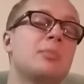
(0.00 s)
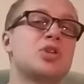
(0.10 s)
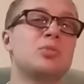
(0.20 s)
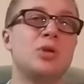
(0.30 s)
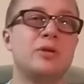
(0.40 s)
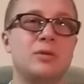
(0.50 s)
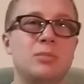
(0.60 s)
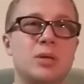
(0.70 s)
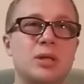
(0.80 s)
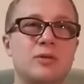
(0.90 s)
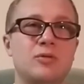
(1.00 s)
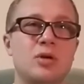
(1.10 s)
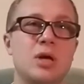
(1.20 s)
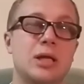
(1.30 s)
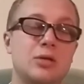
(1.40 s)
Почему я выбрал
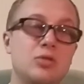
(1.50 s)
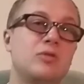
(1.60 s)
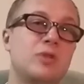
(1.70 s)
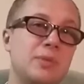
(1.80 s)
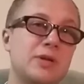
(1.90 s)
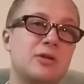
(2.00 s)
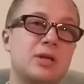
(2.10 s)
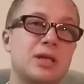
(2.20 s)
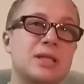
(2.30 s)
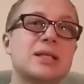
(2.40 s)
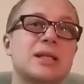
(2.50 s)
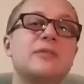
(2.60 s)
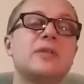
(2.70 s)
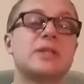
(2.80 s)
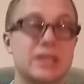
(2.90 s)
его? Ну, во-первых, из-за
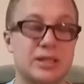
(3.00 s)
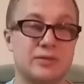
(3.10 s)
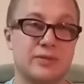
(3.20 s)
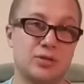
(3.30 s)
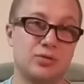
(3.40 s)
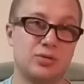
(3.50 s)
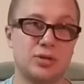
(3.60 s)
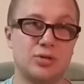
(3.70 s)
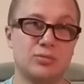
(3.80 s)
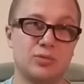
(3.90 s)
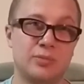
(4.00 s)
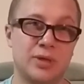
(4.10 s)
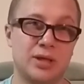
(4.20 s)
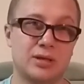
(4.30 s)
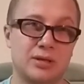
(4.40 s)
коэффициентов, которые дают
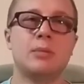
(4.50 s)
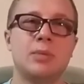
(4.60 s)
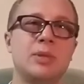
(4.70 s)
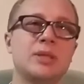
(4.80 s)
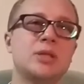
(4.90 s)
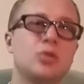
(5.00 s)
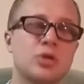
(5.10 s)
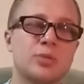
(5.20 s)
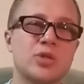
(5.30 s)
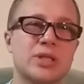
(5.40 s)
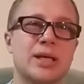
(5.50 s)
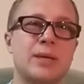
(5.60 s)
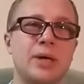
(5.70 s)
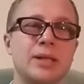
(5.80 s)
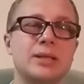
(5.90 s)
букмекеры. Победа дортмундской
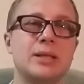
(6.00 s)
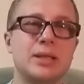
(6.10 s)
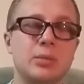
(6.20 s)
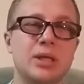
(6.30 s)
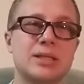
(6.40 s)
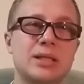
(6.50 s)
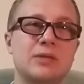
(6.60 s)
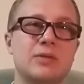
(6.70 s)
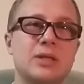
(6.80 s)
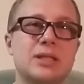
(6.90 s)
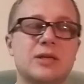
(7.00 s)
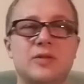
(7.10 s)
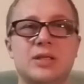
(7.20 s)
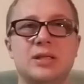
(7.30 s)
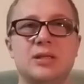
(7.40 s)
команды ими оценивается
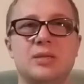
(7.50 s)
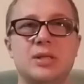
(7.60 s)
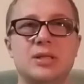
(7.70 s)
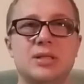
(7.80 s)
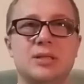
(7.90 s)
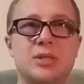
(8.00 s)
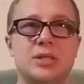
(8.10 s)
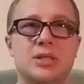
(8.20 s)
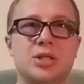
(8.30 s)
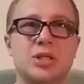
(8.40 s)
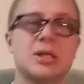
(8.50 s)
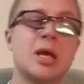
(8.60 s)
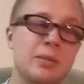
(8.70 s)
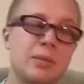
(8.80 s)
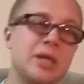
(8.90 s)
коэффициентом 1.76.
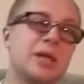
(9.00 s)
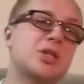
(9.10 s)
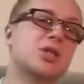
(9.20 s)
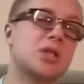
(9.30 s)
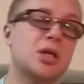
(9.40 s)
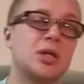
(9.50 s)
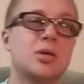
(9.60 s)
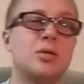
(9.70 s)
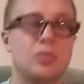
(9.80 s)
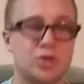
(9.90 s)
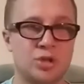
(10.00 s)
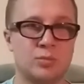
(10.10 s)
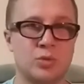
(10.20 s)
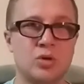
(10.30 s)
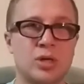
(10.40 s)
Мне кажется, это очень
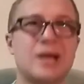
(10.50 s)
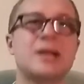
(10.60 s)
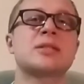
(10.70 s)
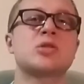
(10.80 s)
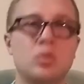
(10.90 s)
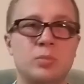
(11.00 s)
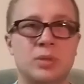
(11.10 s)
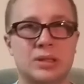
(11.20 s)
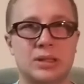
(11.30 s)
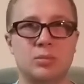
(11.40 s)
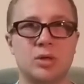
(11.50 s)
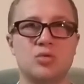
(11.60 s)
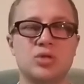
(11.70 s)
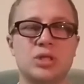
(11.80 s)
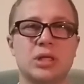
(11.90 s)
много, особенно для
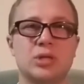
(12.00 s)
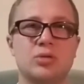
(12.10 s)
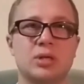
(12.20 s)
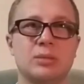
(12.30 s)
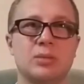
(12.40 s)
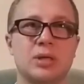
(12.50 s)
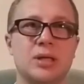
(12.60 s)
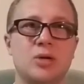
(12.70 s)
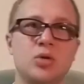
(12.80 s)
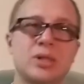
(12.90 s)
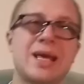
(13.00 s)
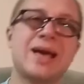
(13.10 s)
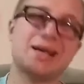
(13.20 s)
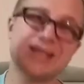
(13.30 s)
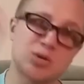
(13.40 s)
Боруссии, которая набрала ход,
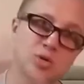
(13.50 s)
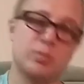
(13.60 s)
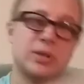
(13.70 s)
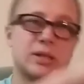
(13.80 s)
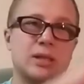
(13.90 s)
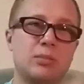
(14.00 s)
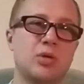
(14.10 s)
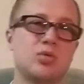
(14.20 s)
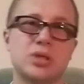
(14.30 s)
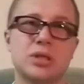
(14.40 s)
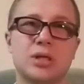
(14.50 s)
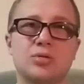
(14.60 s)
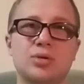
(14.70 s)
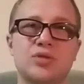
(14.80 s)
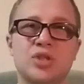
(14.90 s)
особенно для Боруссии,
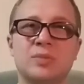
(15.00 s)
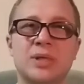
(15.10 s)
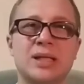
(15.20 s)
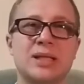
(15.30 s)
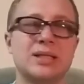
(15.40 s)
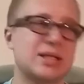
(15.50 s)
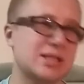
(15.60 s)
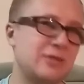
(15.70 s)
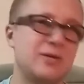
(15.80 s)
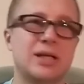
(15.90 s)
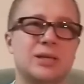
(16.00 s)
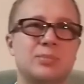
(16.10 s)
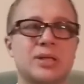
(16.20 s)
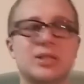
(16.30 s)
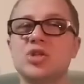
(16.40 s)
которая в чемпионате разрывает
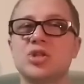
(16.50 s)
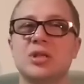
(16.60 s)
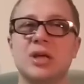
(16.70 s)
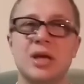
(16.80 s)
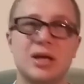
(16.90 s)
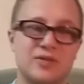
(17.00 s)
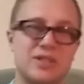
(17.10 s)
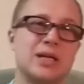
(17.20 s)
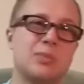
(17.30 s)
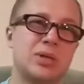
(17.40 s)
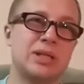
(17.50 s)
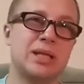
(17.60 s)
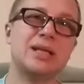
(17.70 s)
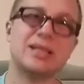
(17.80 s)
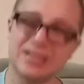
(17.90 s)
практически всех
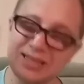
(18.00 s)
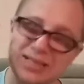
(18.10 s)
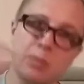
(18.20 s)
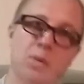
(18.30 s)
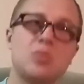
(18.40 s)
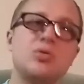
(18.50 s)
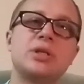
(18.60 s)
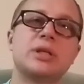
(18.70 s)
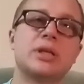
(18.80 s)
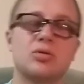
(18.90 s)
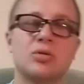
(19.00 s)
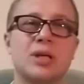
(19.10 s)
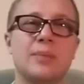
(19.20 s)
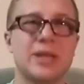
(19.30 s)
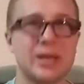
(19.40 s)
подряд, и для Боруссии,
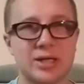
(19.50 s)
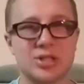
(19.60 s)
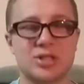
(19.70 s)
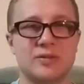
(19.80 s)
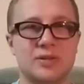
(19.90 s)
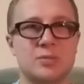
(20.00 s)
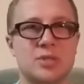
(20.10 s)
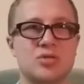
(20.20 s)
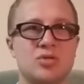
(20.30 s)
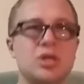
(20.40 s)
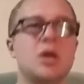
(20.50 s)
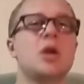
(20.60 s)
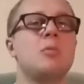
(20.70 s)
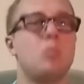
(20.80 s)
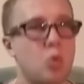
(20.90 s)
которая, мне кажется, в этом сезоне
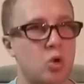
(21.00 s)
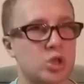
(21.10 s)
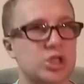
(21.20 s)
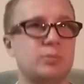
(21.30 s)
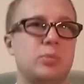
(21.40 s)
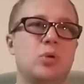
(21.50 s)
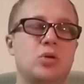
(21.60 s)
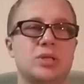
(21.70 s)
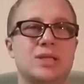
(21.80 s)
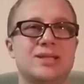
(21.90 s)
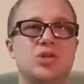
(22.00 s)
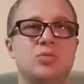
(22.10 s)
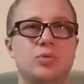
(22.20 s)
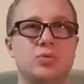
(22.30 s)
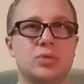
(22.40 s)
может поворот бороться за
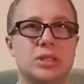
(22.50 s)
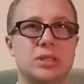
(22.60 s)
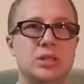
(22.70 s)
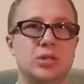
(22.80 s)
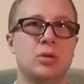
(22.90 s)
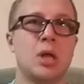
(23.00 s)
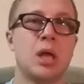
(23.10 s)
чемпионский титул.